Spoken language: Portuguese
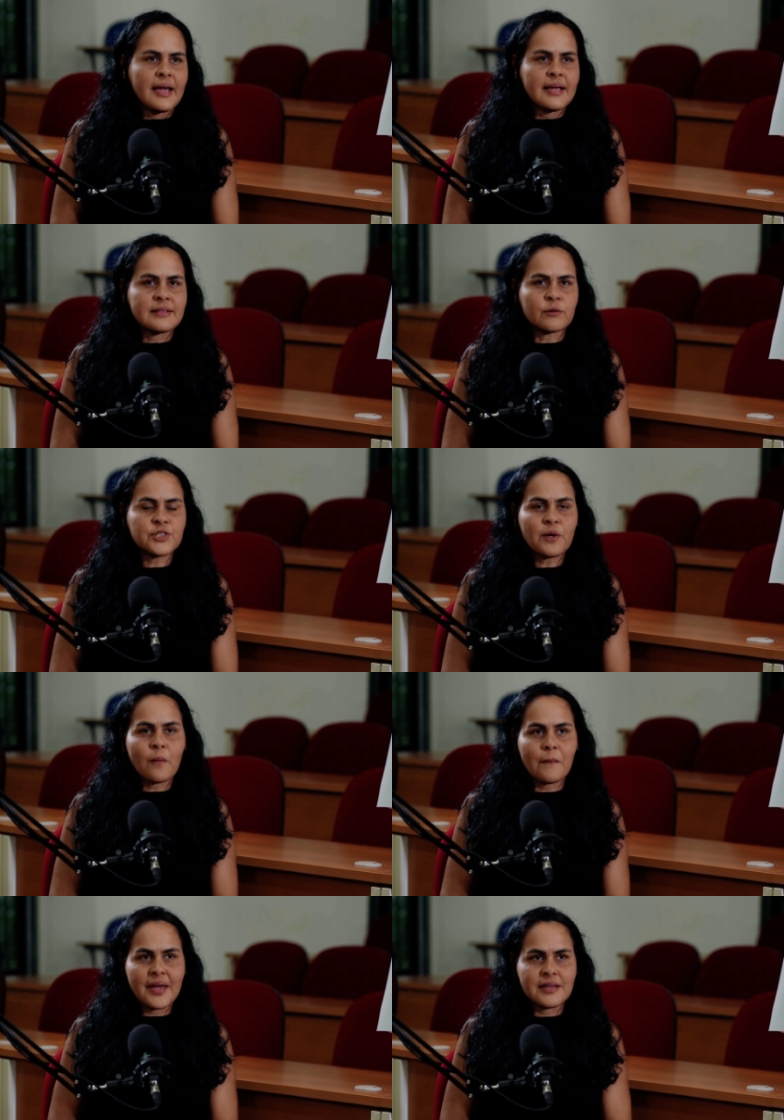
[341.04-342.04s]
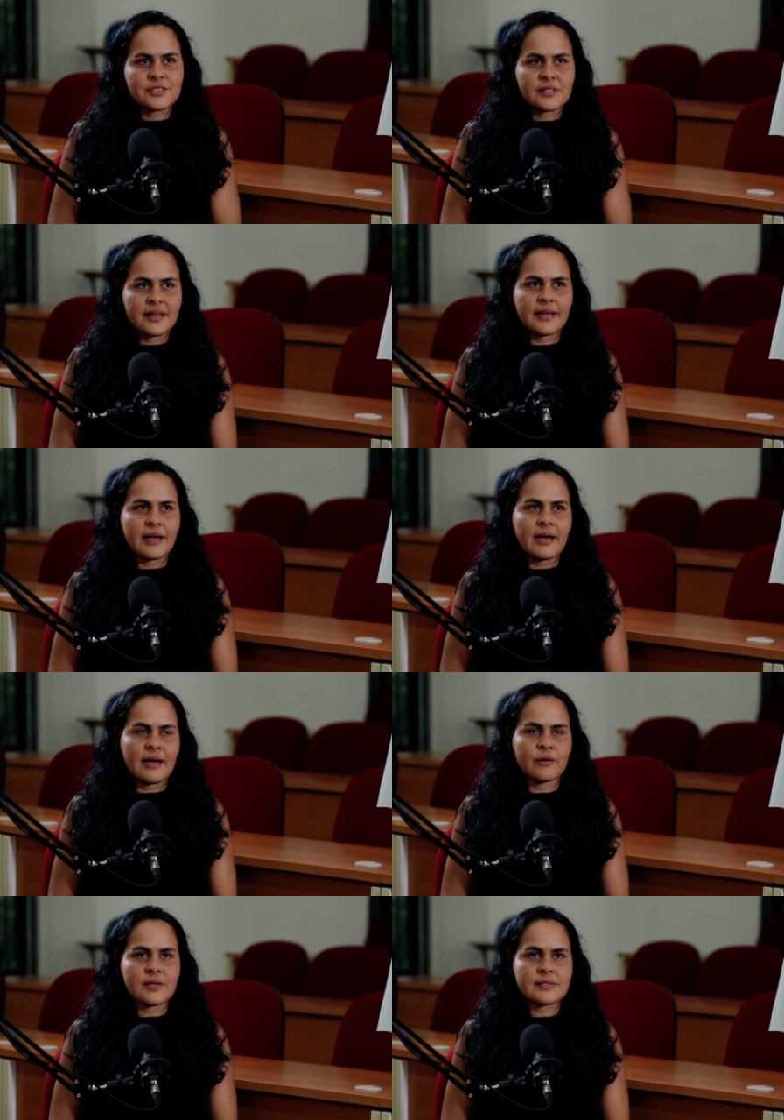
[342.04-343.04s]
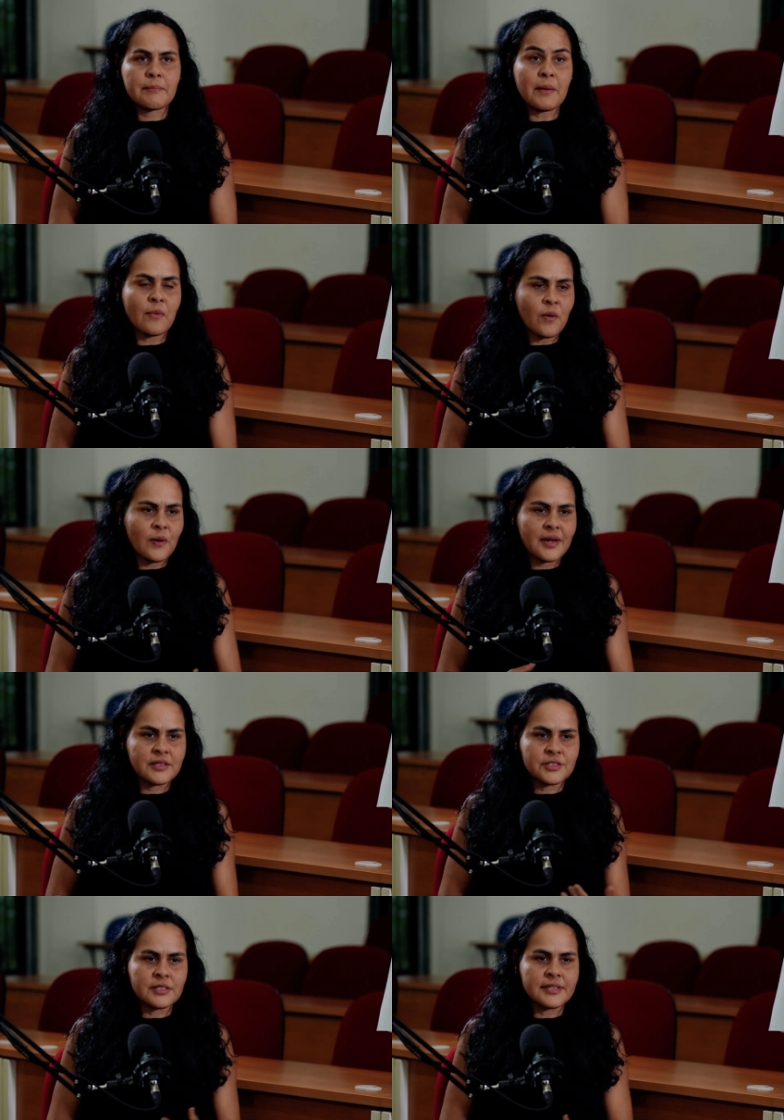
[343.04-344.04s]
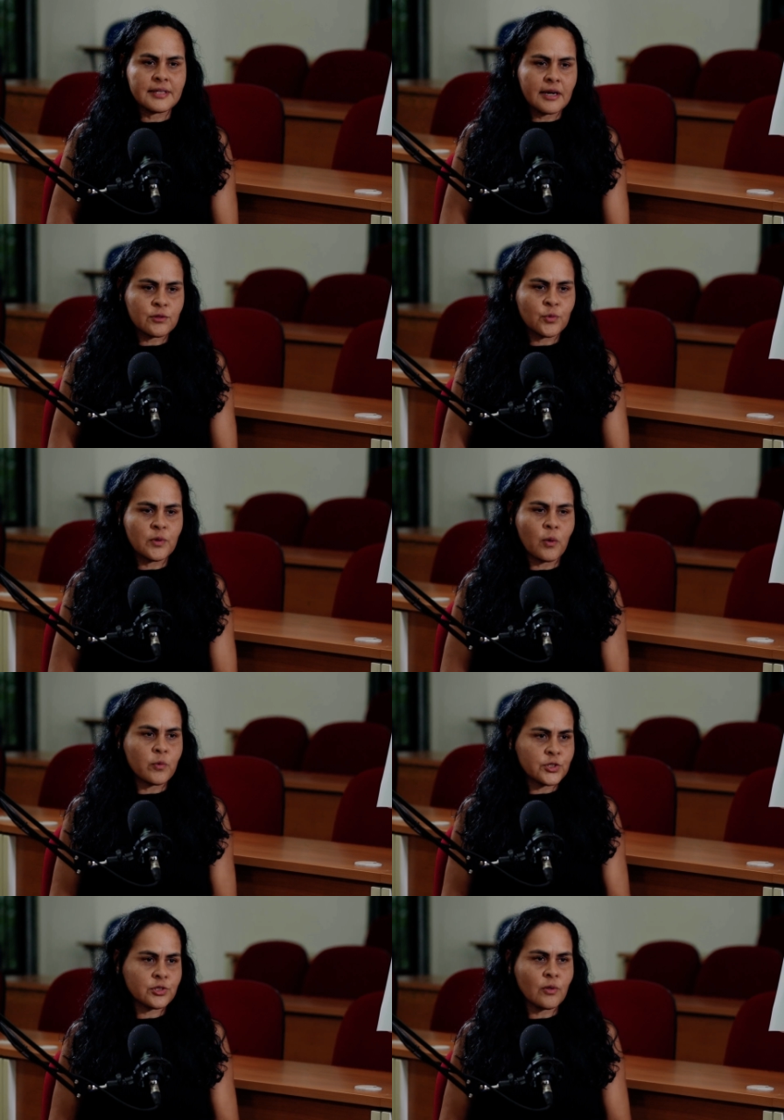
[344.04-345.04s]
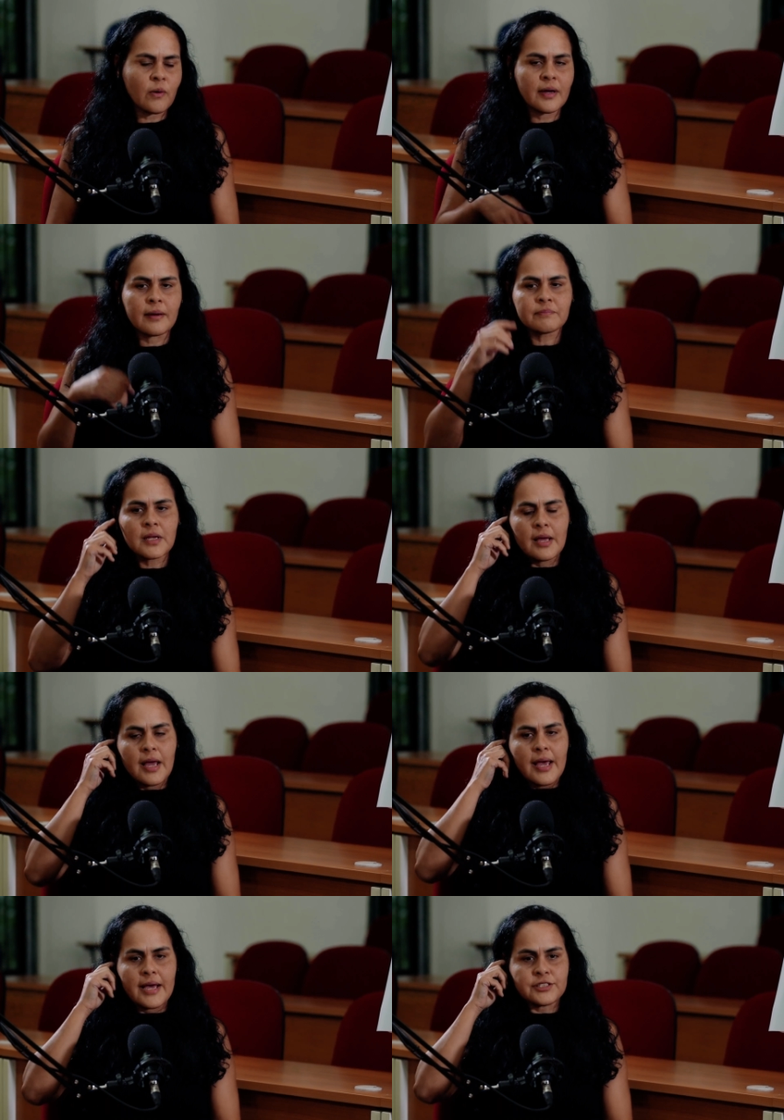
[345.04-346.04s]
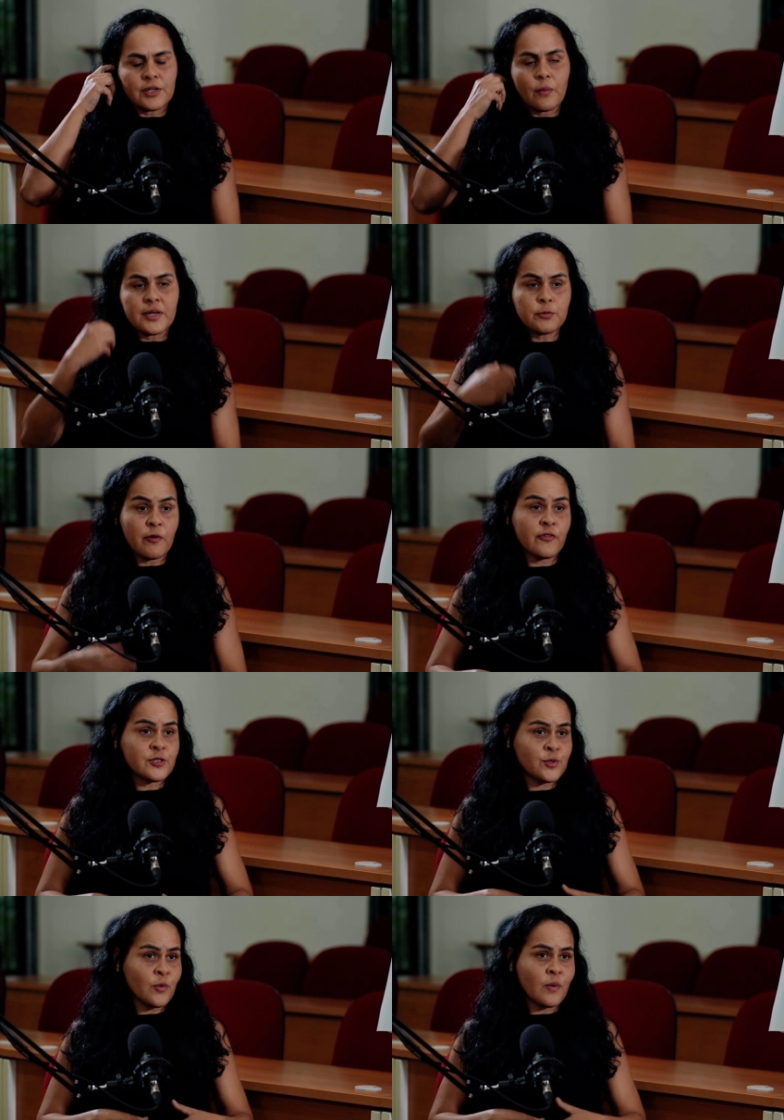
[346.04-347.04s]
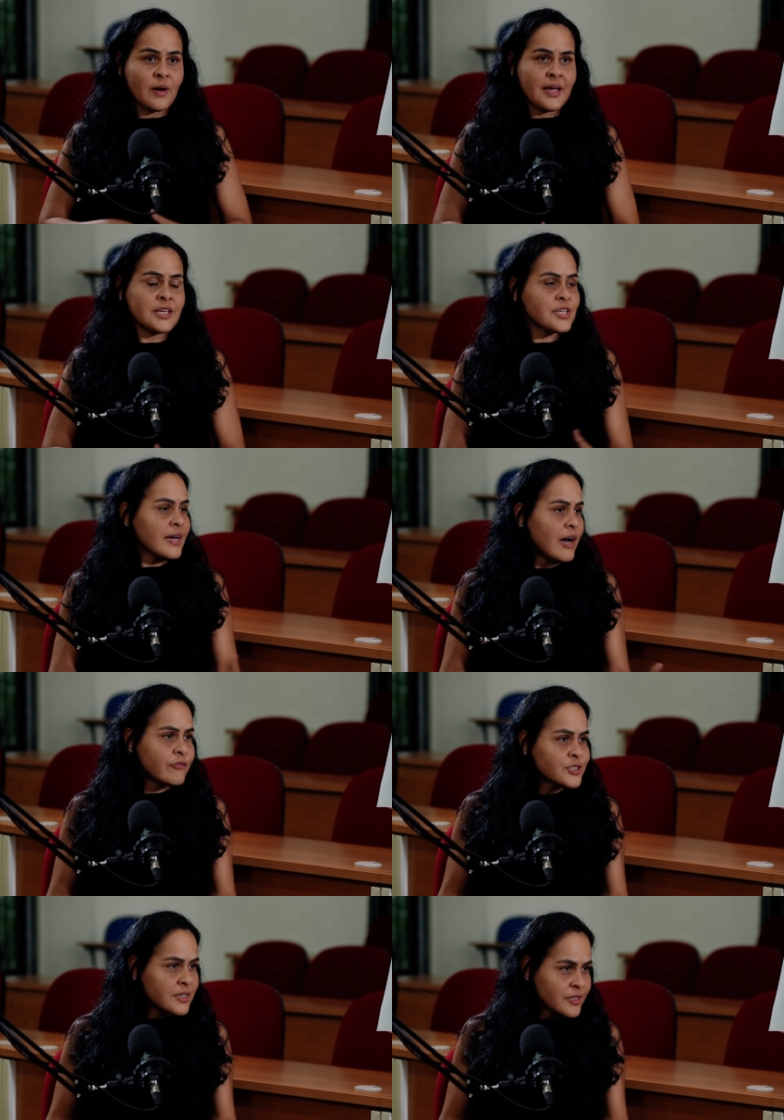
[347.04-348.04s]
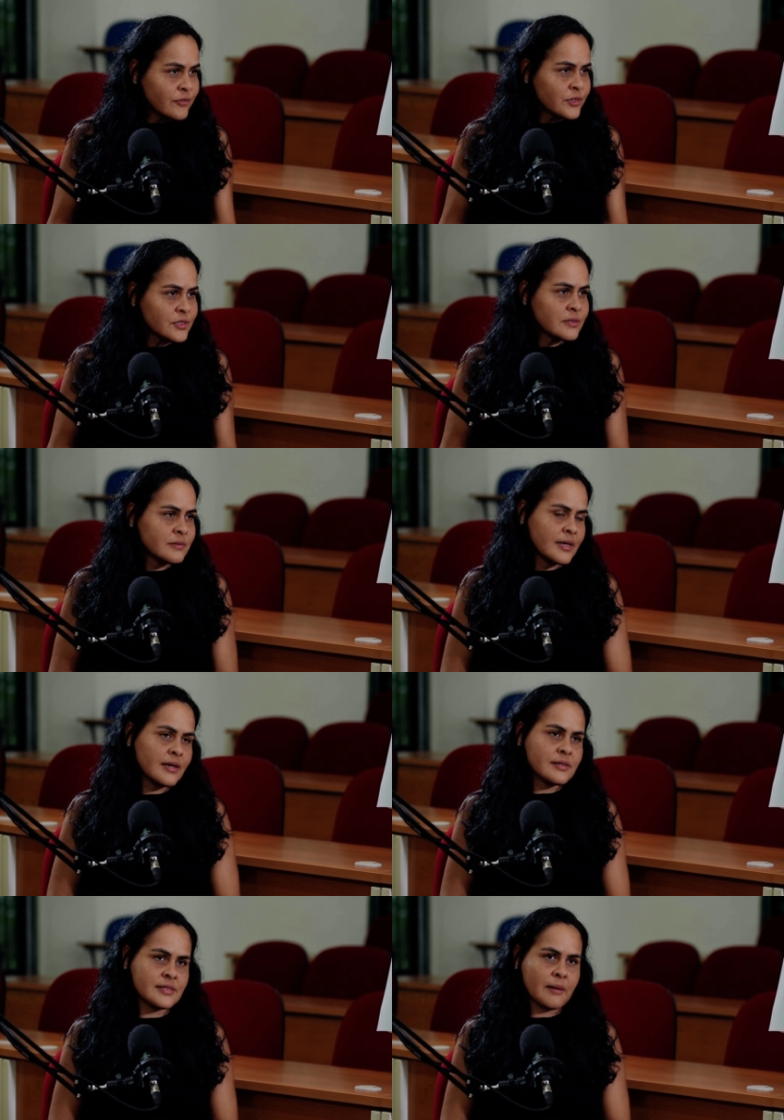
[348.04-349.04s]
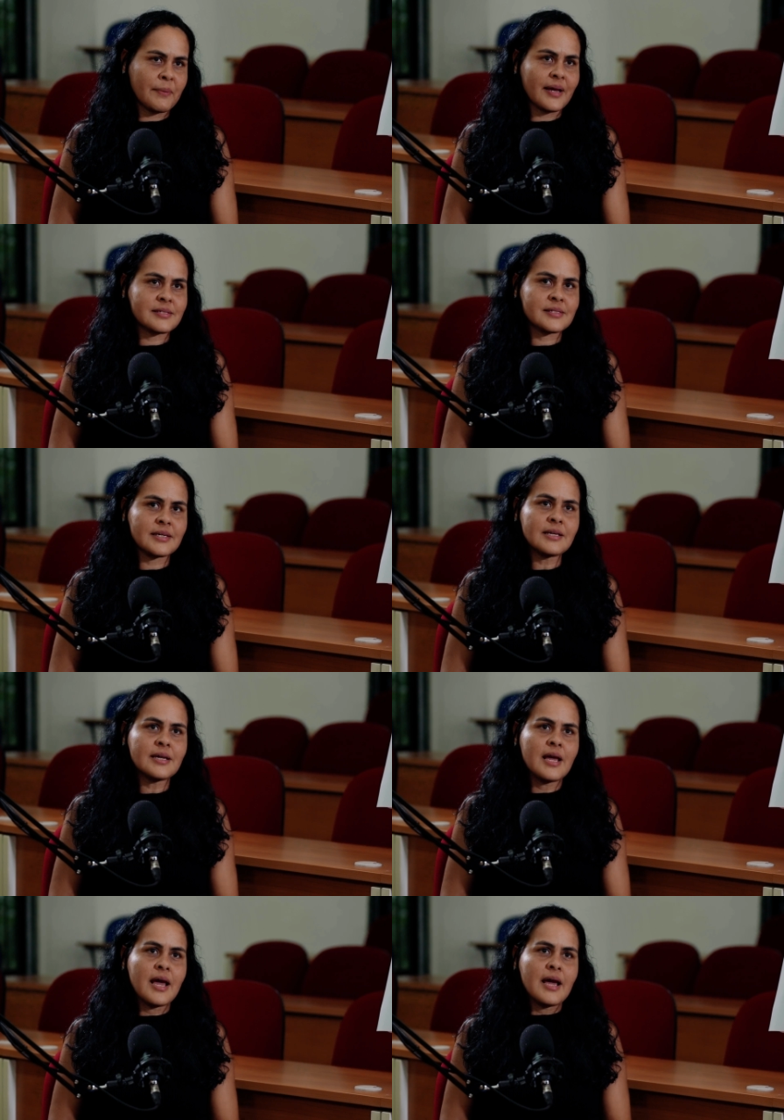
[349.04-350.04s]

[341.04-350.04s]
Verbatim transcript: Então, geralmente, né, a nossa memória de literatura com história é geralmente o professor indicava os livros, né, sempre é assim,